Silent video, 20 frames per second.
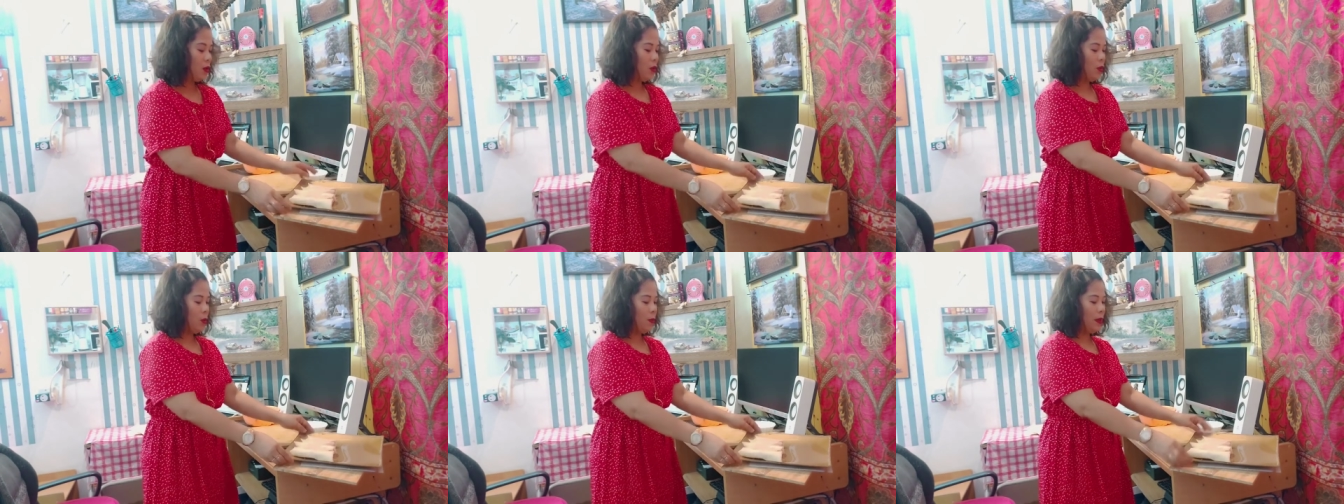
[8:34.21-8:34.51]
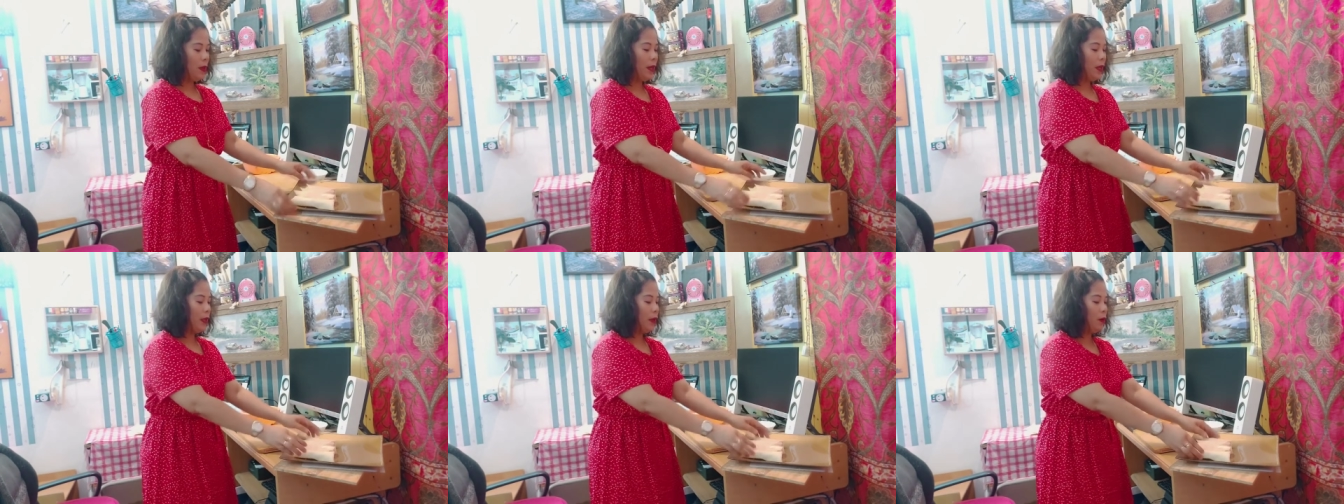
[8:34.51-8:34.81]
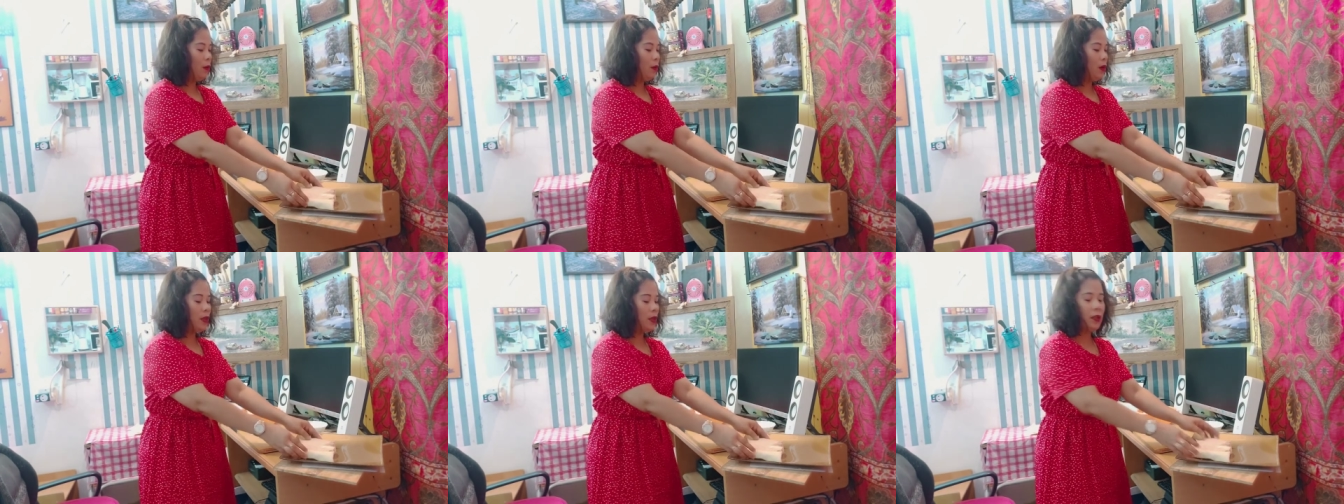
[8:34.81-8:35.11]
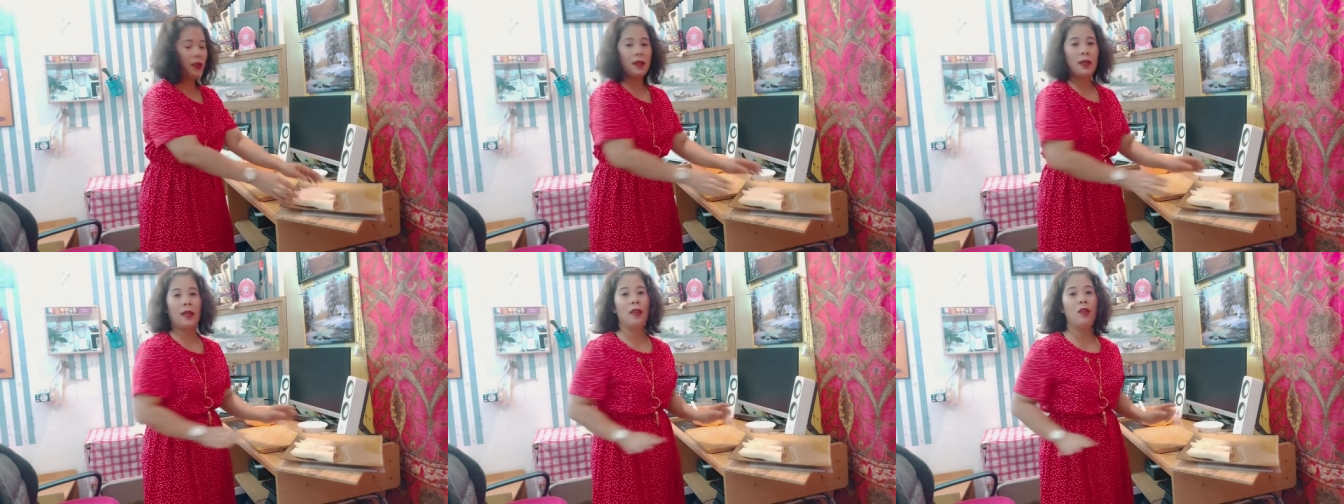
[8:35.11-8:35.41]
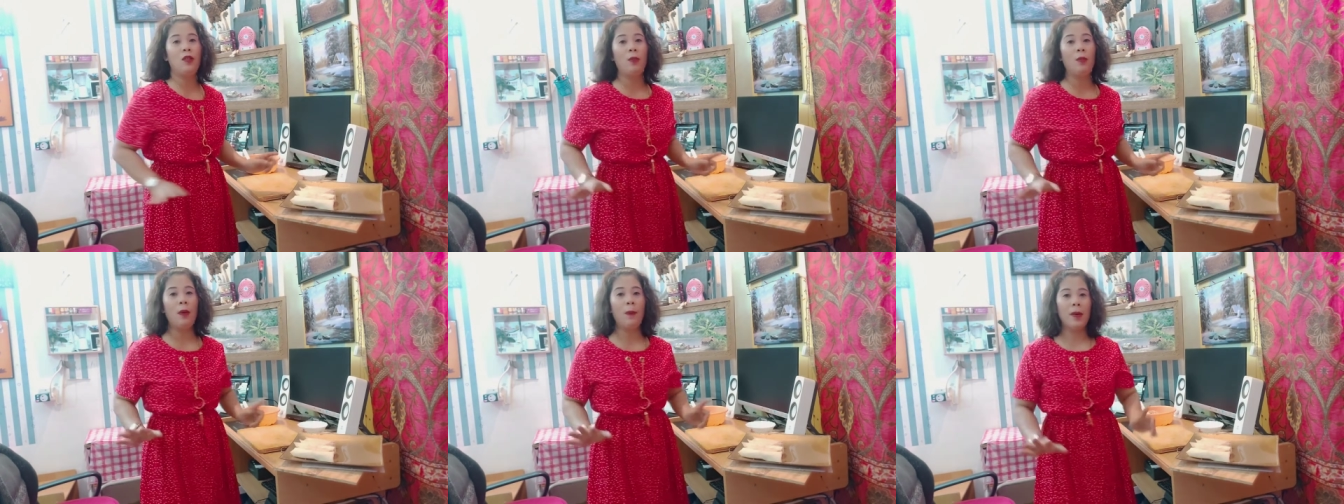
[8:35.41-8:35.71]
So, ipakita ko lang sa
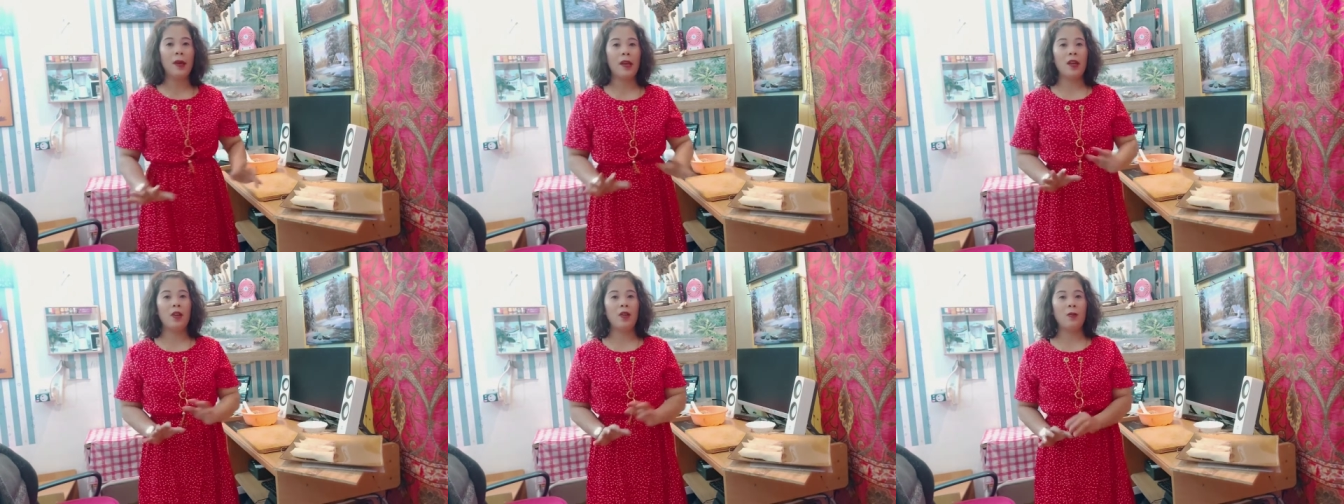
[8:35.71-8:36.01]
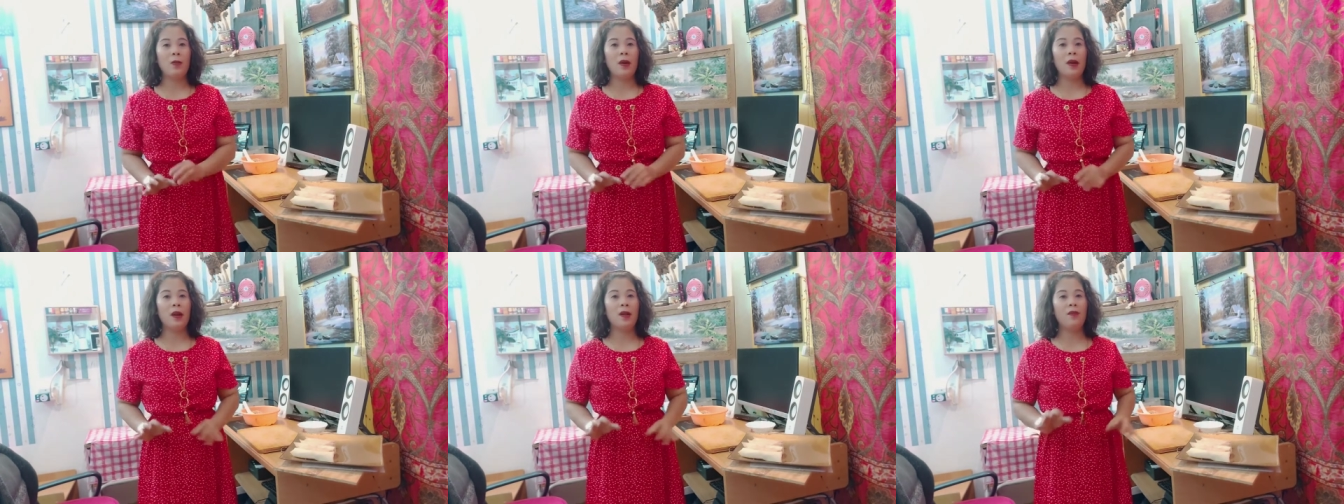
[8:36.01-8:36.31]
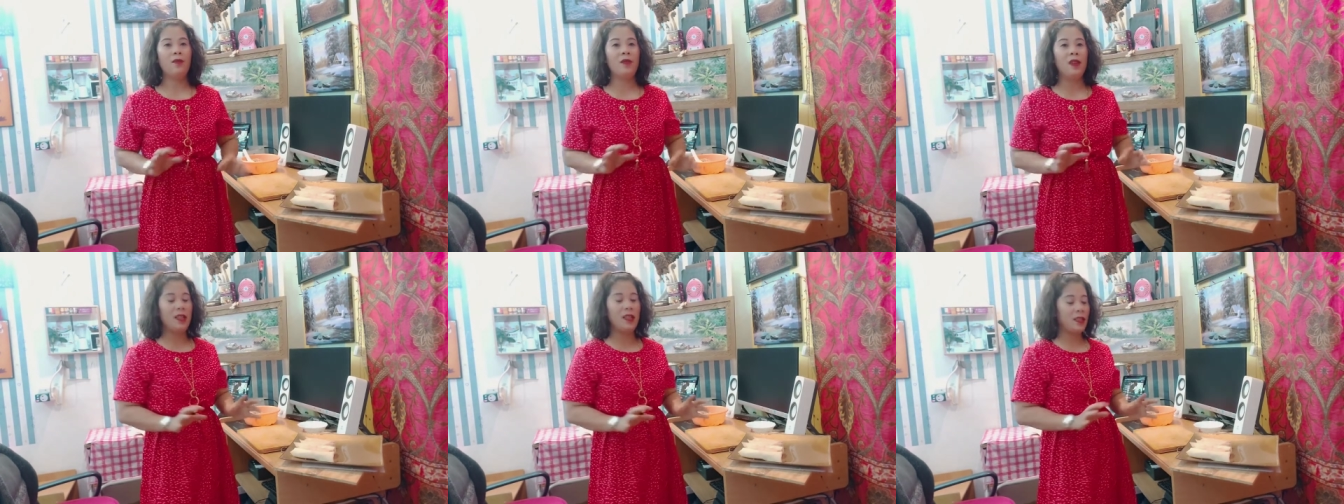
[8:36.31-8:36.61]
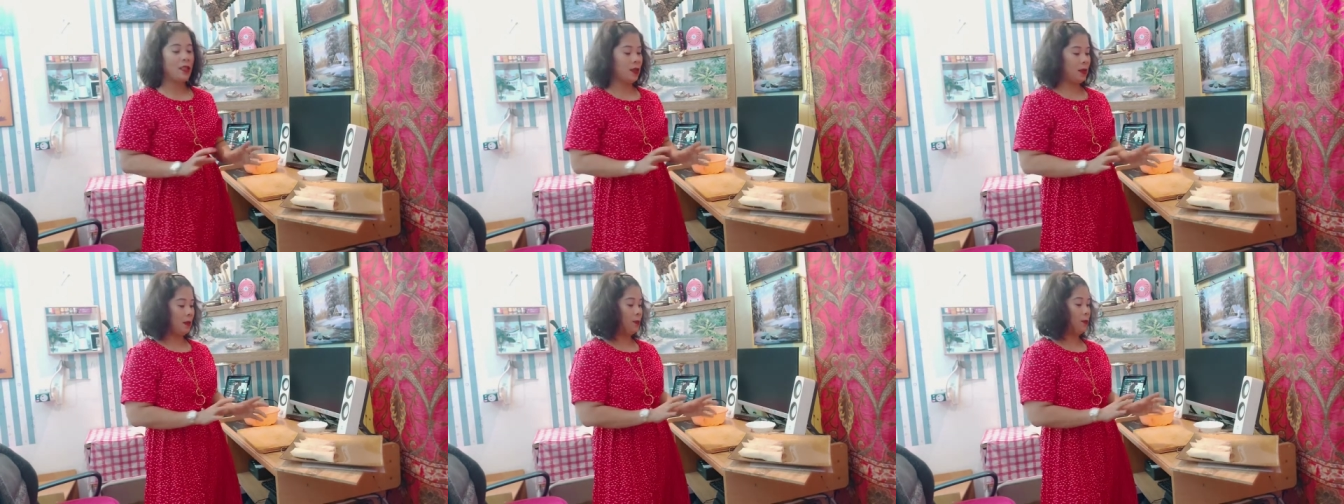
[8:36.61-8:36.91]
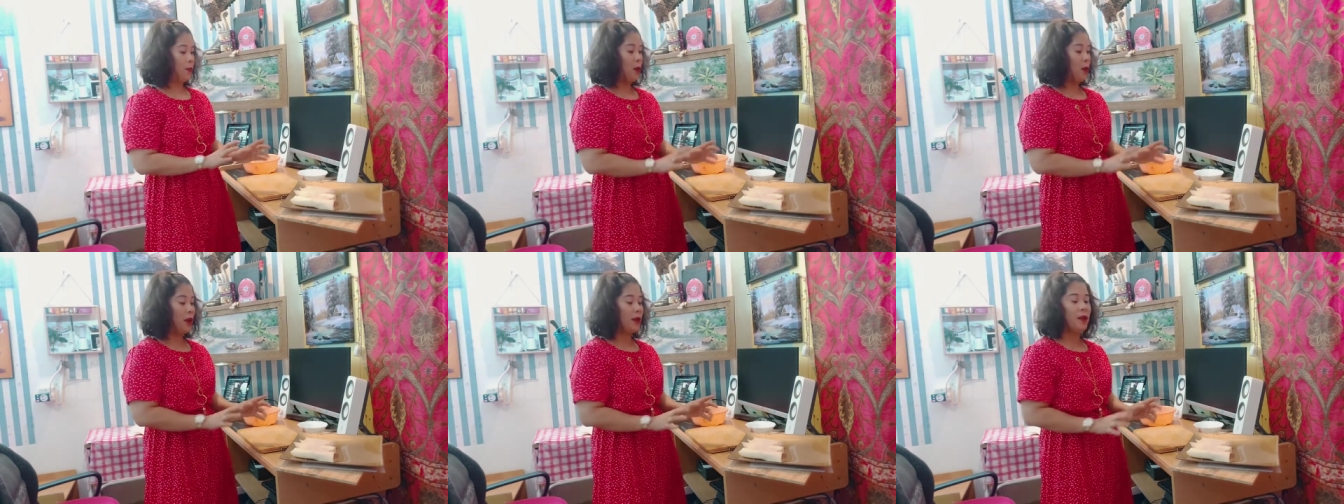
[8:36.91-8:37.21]
inyo mamaya yung mga
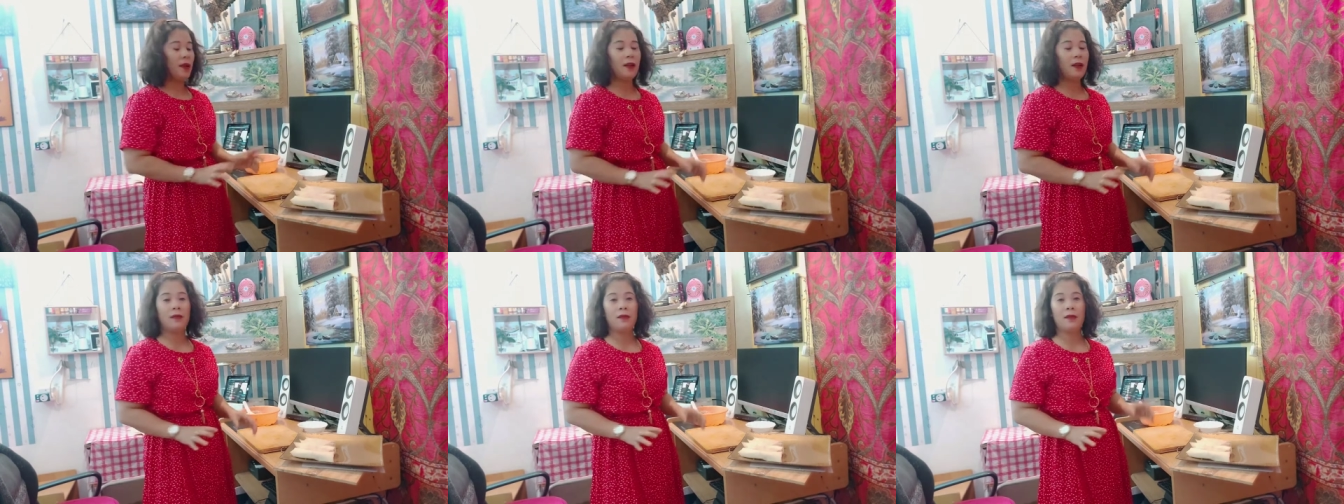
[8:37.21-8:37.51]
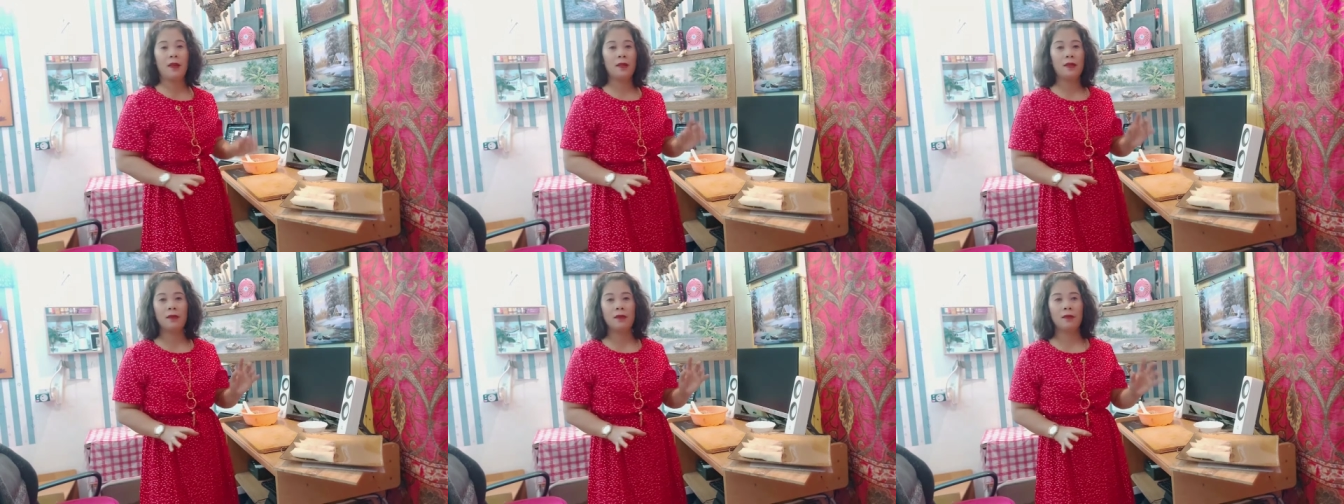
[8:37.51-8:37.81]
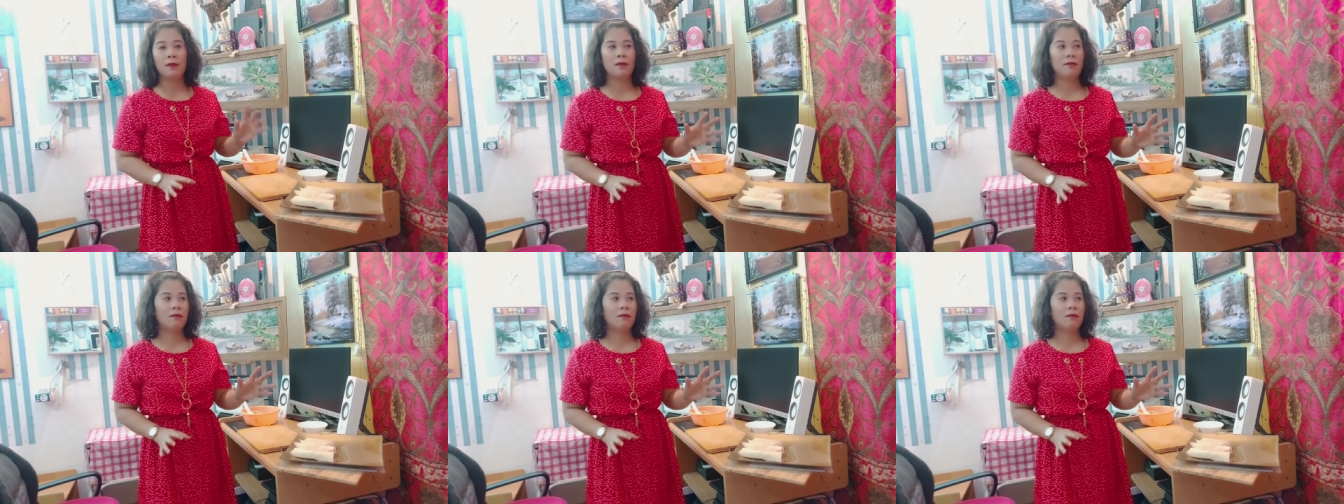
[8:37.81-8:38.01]
finished product at